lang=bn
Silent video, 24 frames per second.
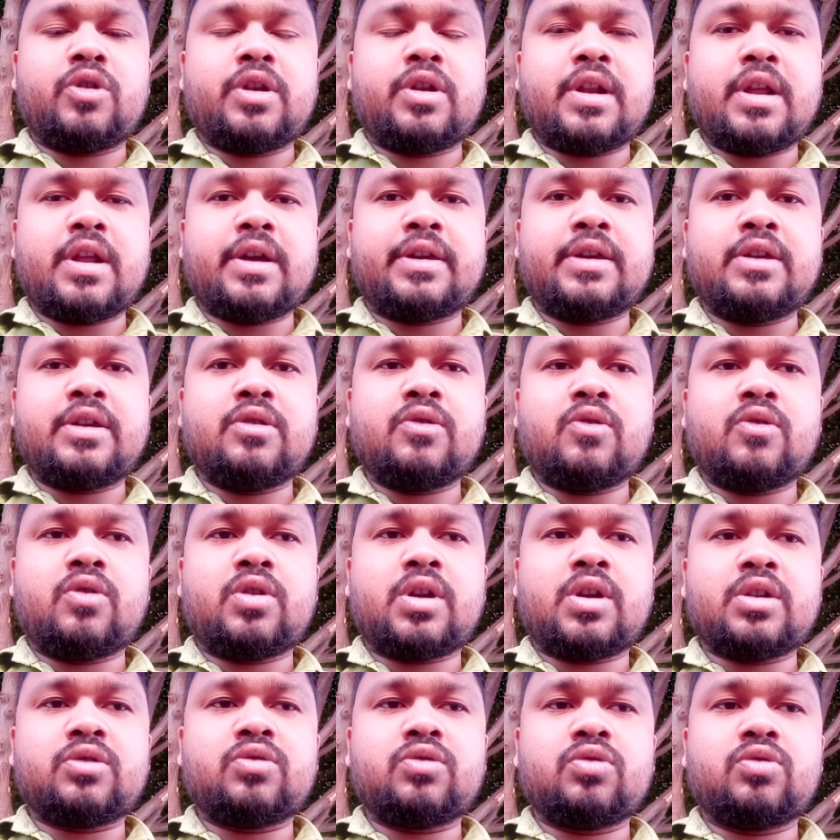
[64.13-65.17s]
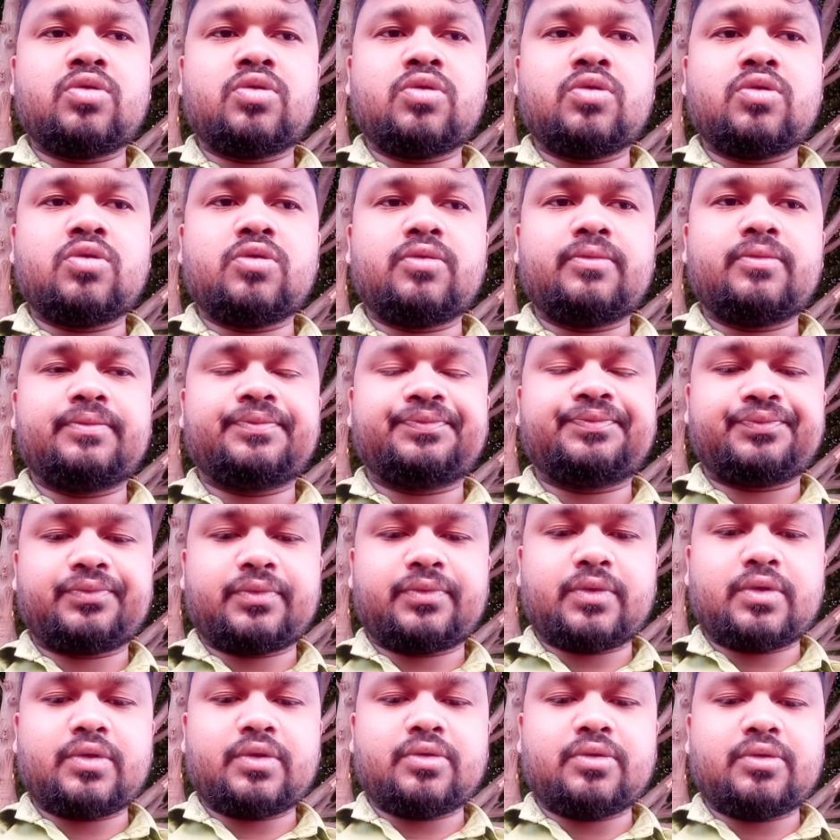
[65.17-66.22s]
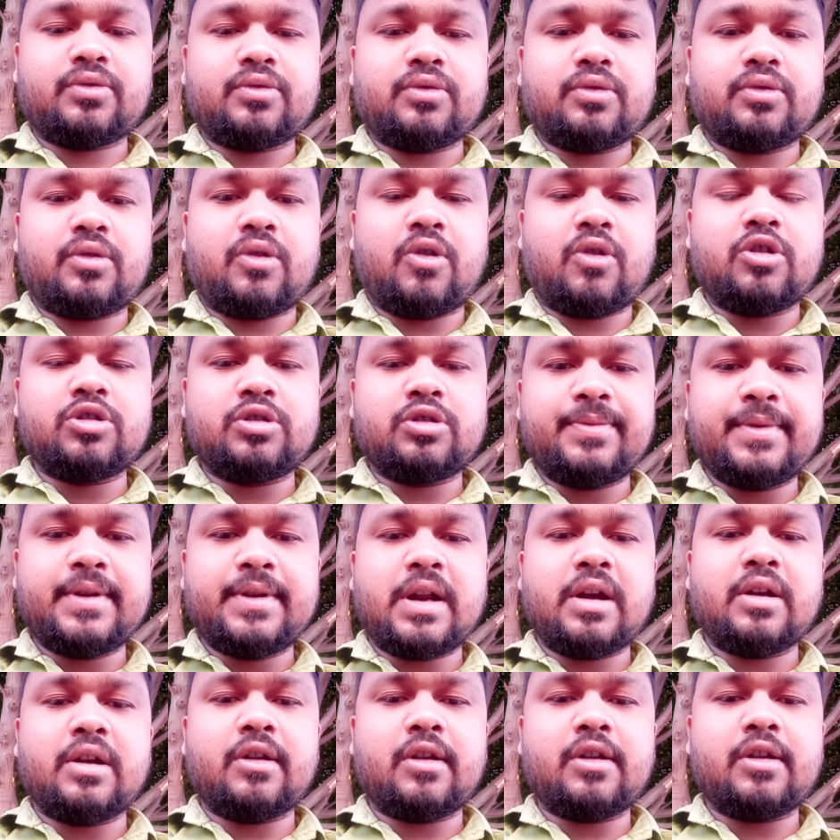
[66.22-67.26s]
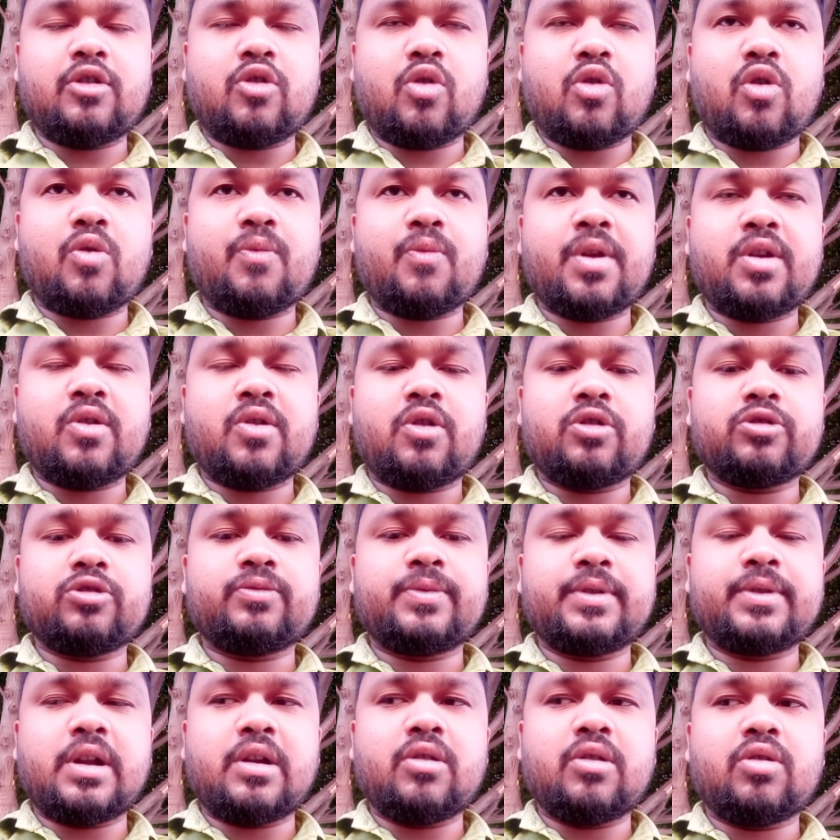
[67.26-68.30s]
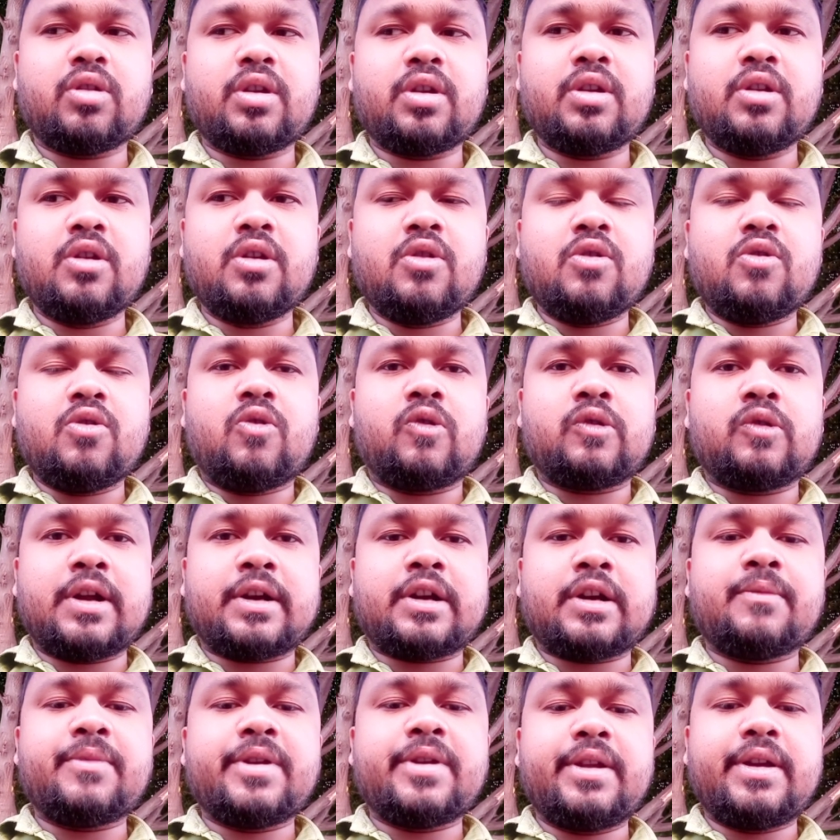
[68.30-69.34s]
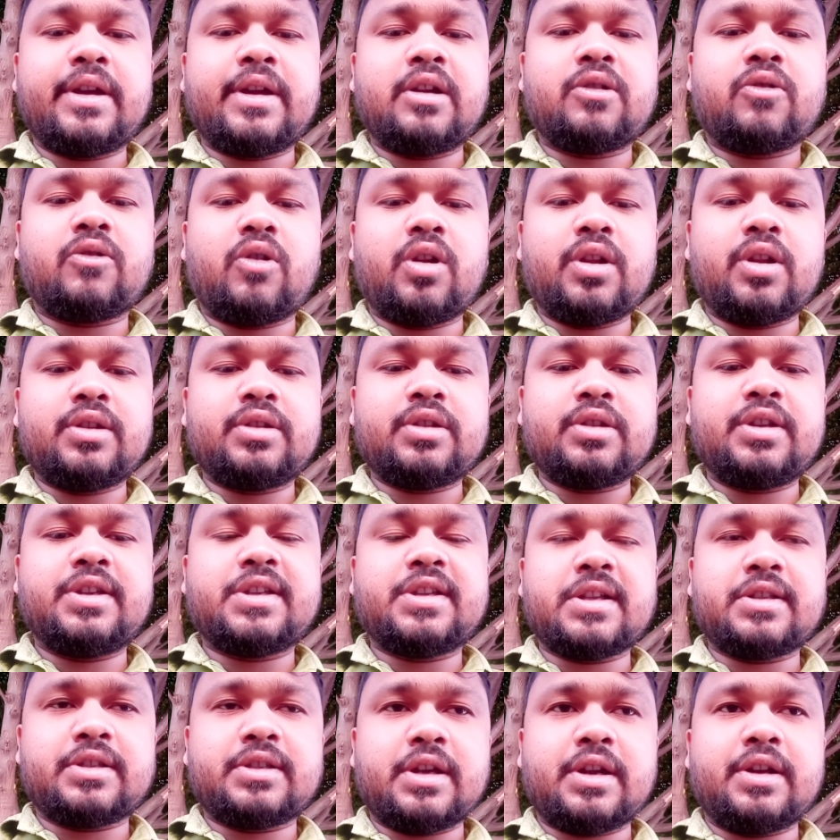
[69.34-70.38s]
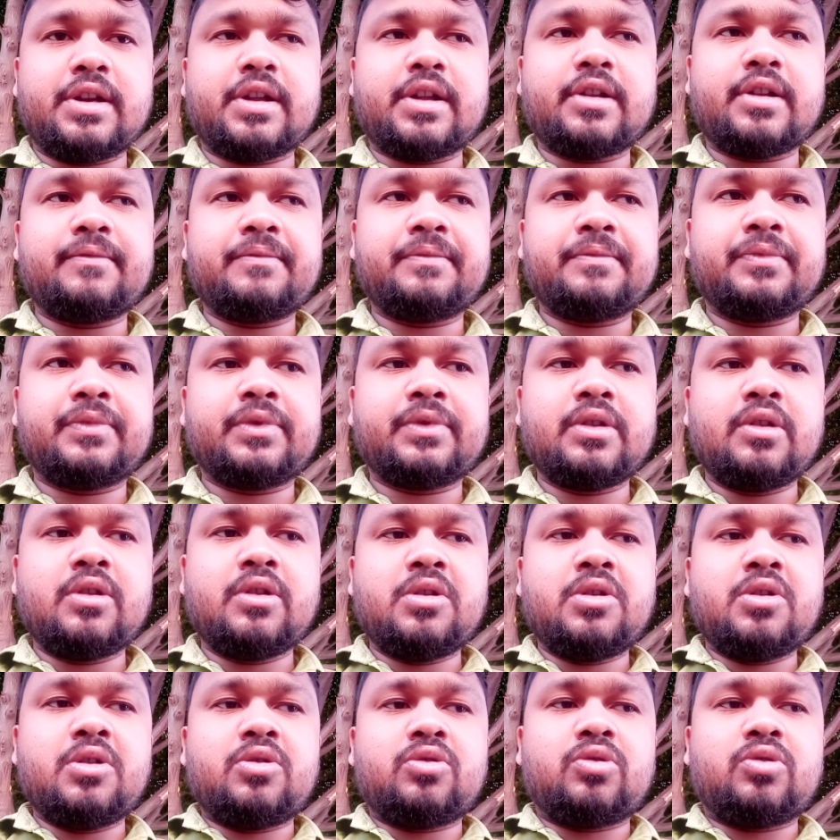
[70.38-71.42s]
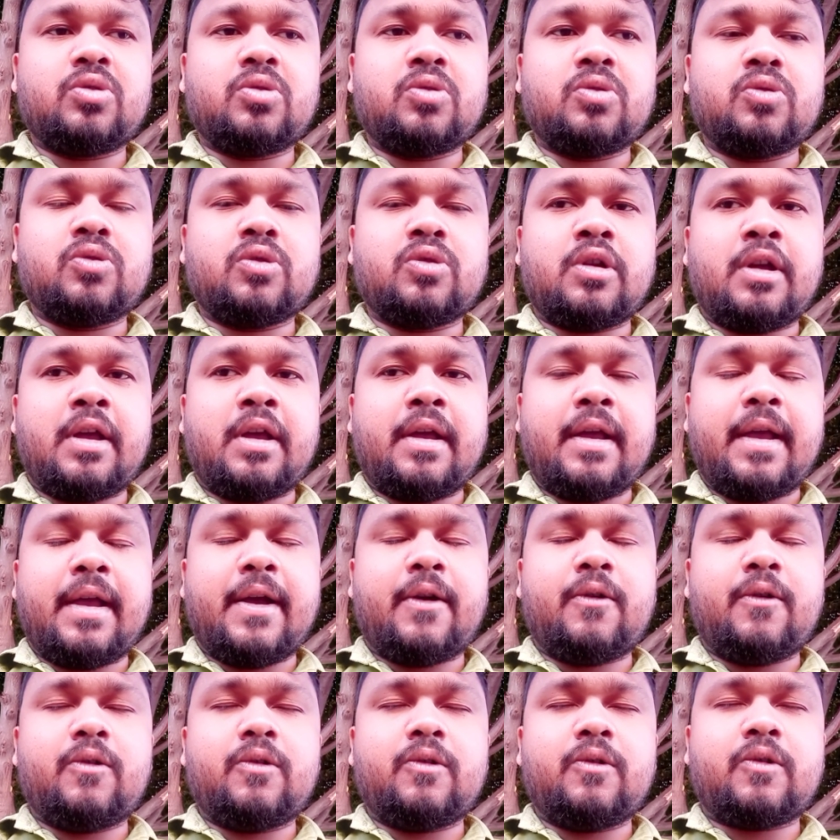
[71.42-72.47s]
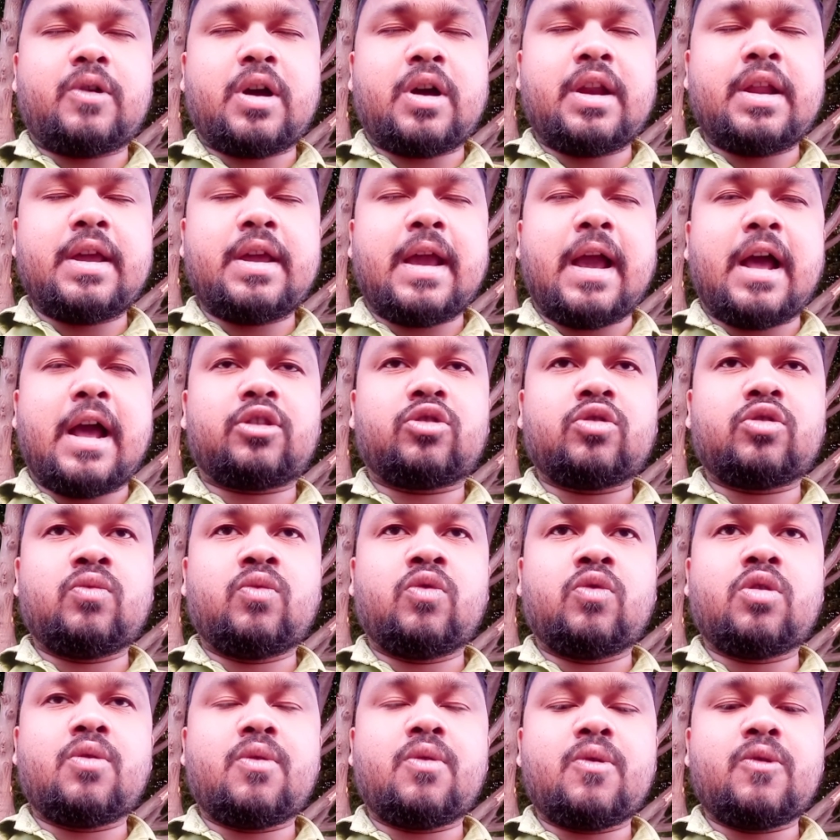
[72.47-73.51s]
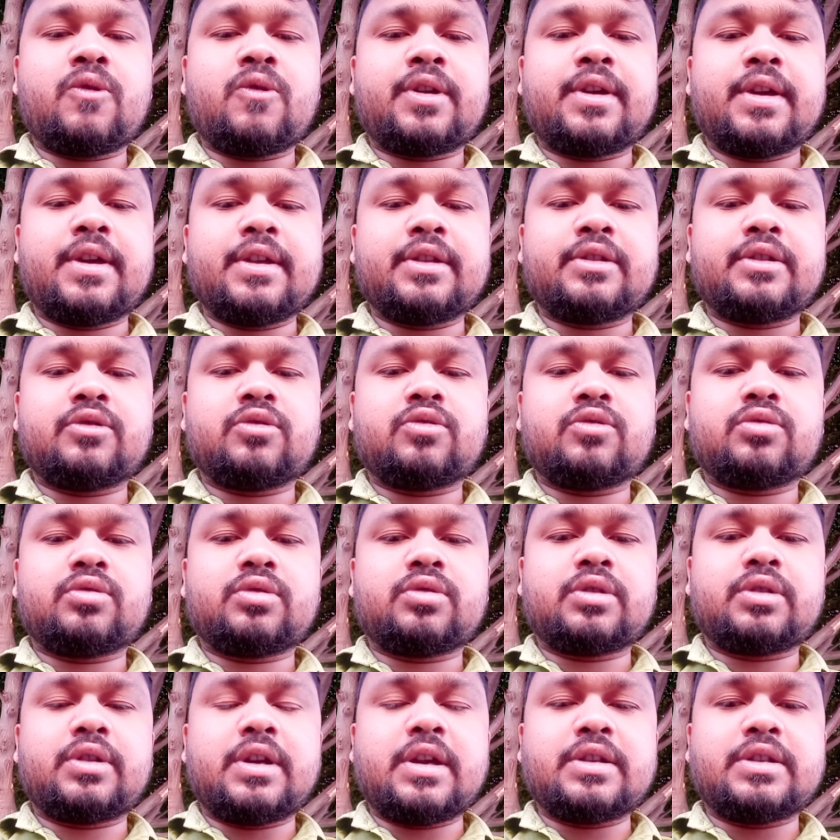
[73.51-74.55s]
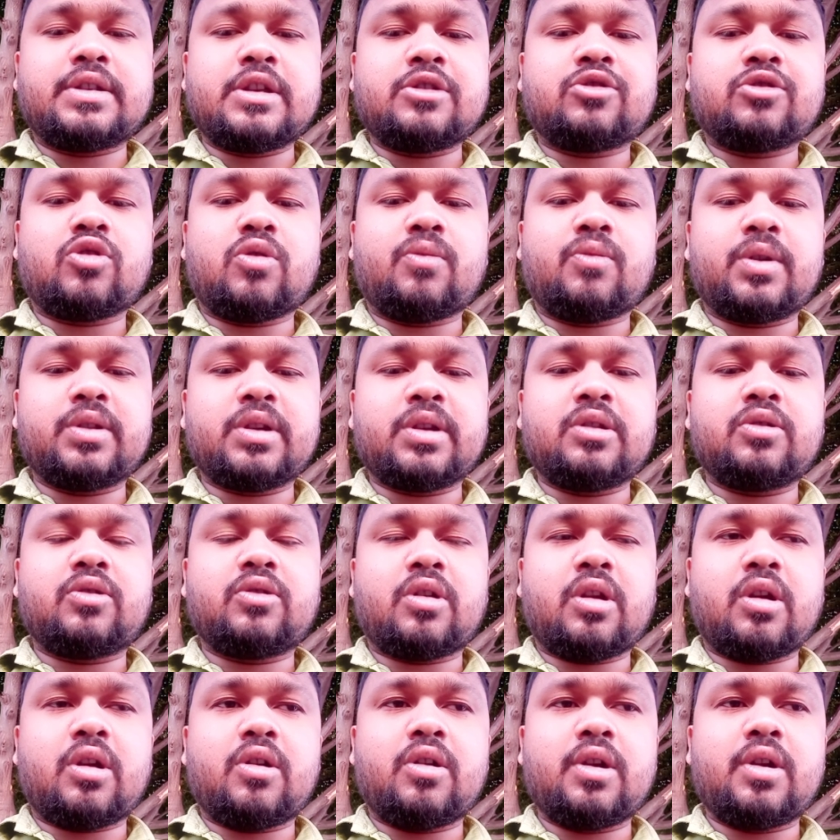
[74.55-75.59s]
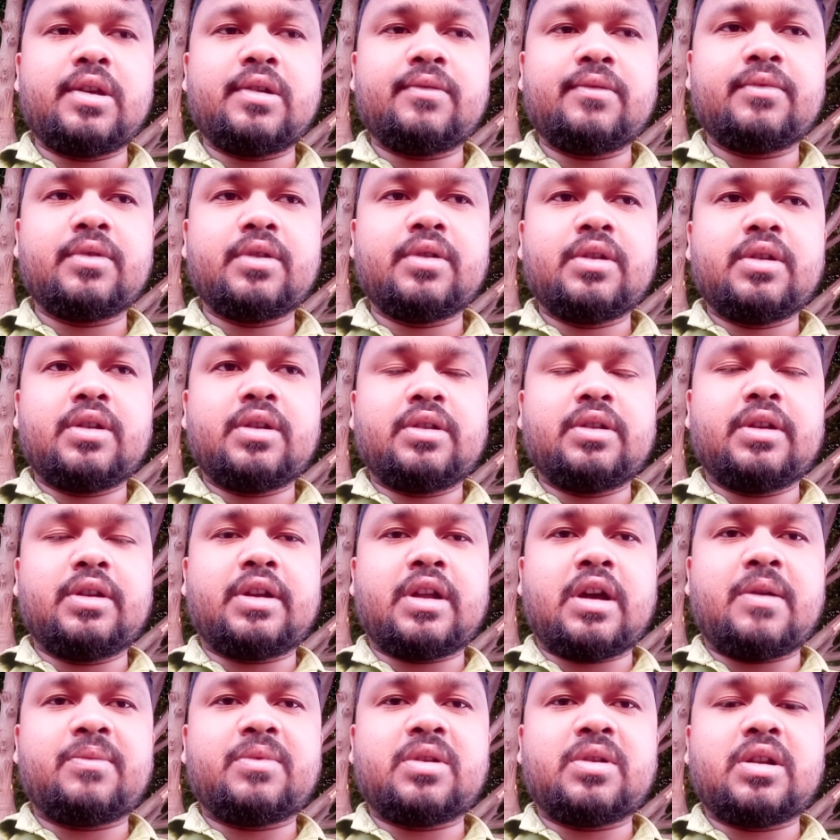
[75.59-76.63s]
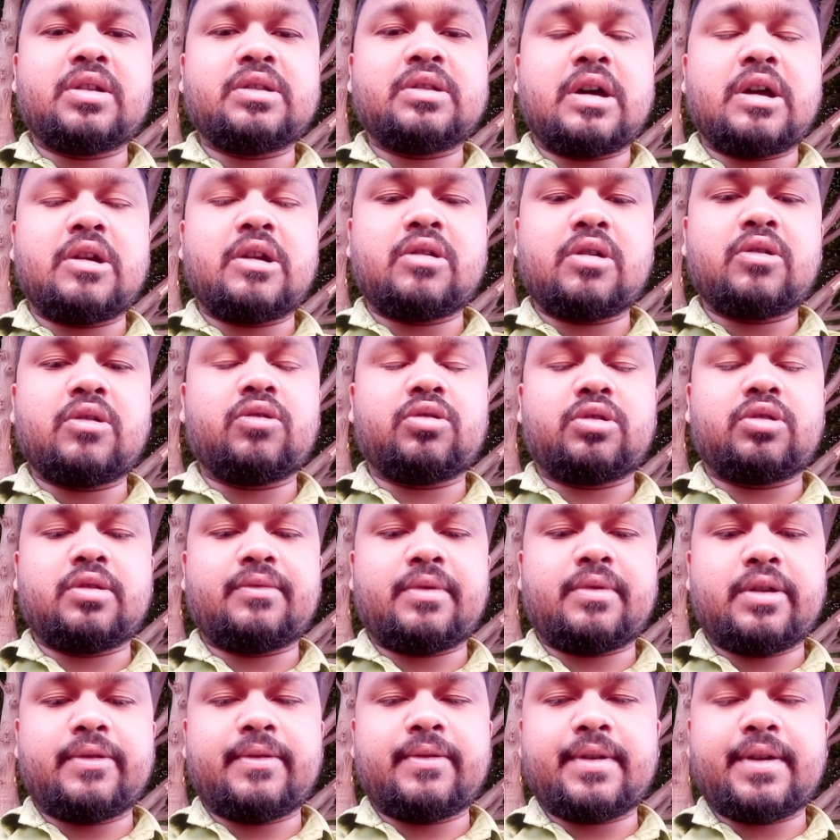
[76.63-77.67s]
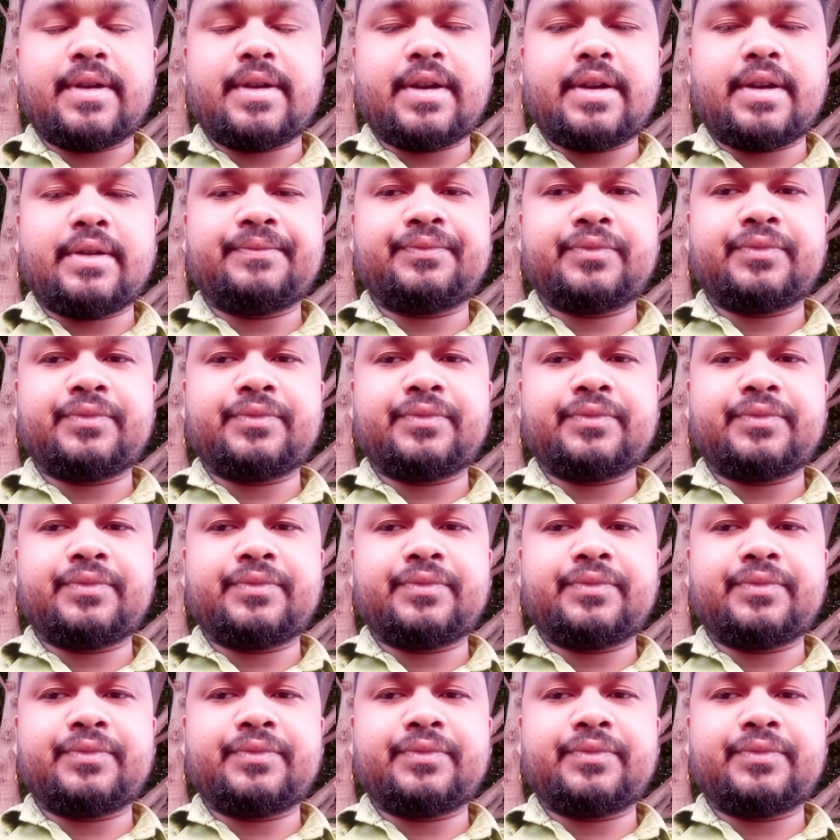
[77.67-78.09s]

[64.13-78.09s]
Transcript: বলে রাখি ওটা শুধু হসপিটাল নয় গভর্নমেন্ট হসপিটাল নয় ওটা একটা মেডিকেল কলেজ রিসার্চ সেন্টার তো ওখানে এত বড় বড় কেস কেসের সমাধান করা হয় যেটা আপনারা ধারণা করতে পারবেন না